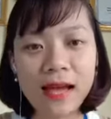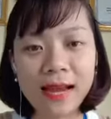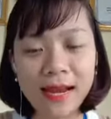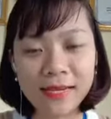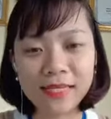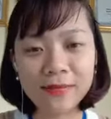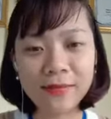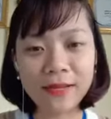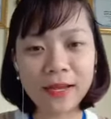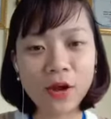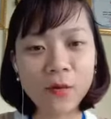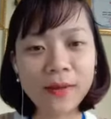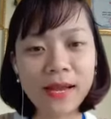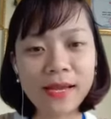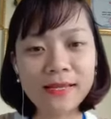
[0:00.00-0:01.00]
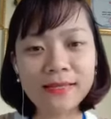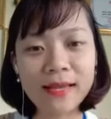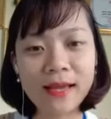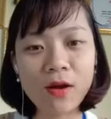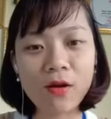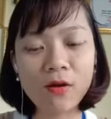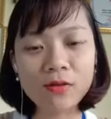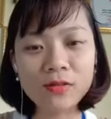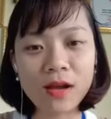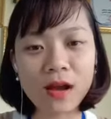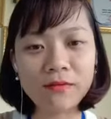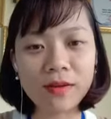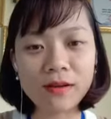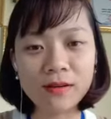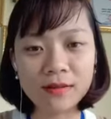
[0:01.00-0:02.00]
Livestream mình ngày hôm nay sẽ hỗ
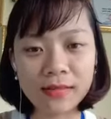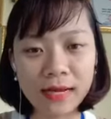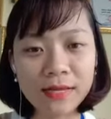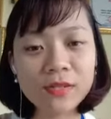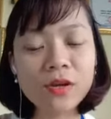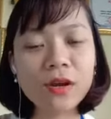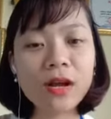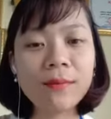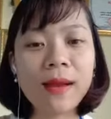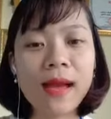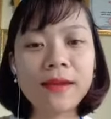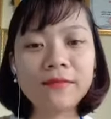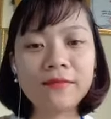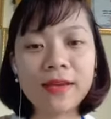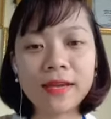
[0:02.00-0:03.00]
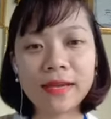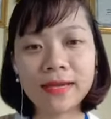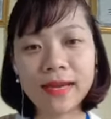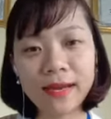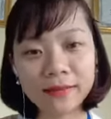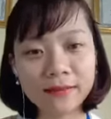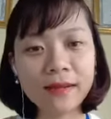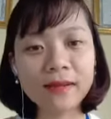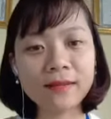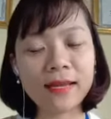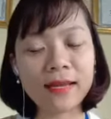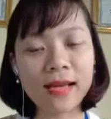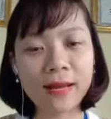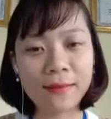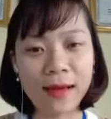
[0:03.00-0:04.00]
trợ và hướng dẫn cho các bạn về cái cách thức
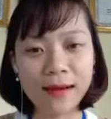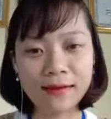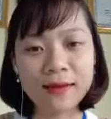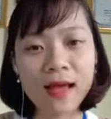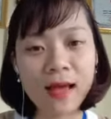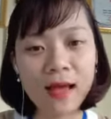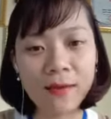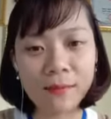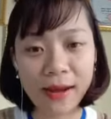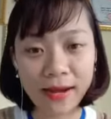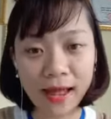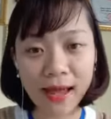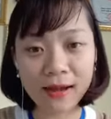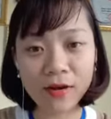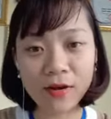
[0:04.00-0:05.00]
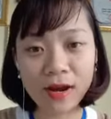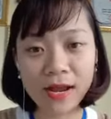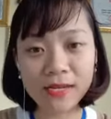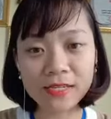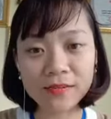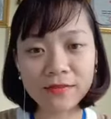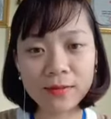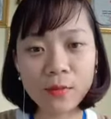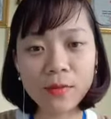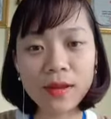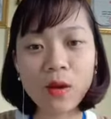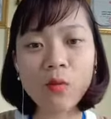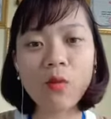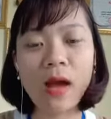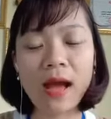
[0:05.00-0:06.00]
để các bạn bán hàng online trên Facebook
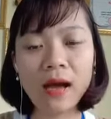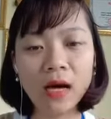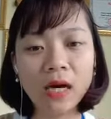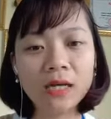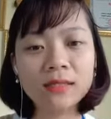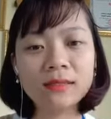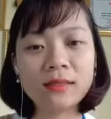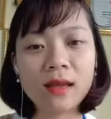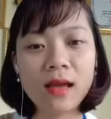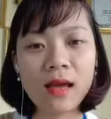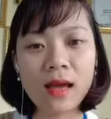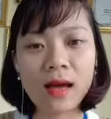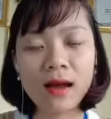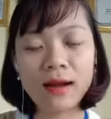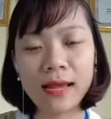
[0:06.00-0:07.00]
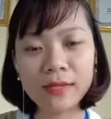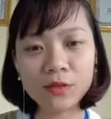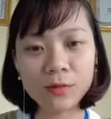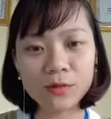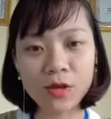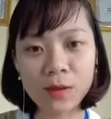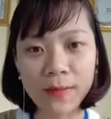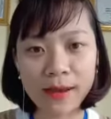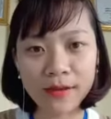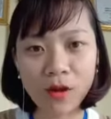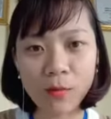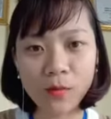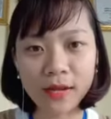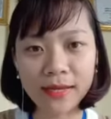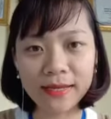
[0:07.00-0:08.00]
hiệu quả hơn, để giúp cho các bạn
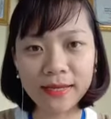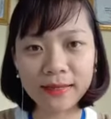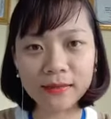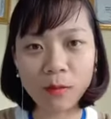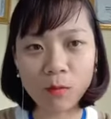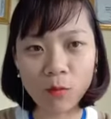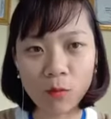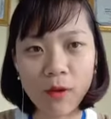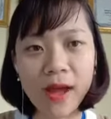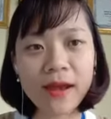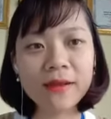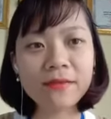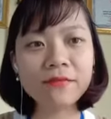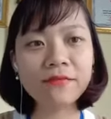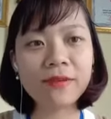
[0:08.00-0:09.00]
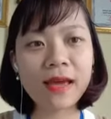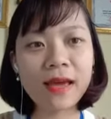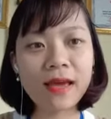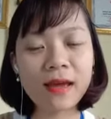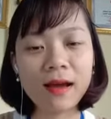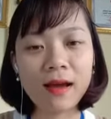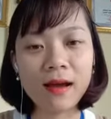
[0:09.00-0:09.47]
có một cái nhìn tổng quan về